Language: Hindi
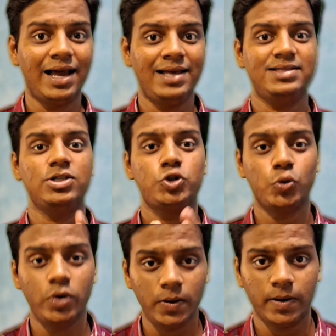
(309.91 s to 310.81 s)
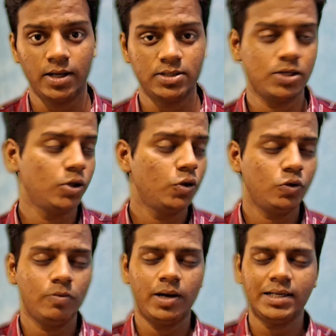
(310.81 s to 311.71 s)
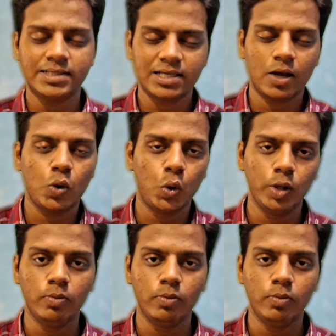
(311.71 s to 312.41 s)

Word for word: एज अ स्टोरी वाइज तो भाई इसका कोई